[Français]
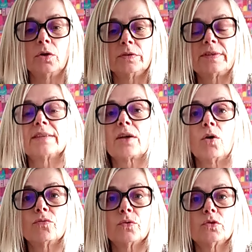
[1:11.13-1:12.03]
ça sera
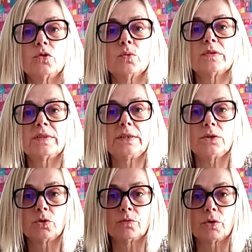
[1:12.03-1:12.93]
en fonction aussi
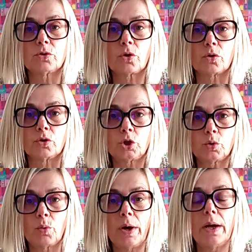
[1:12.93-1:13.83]
de votre
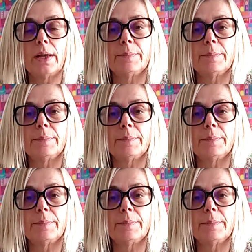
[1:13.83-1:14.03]
choix.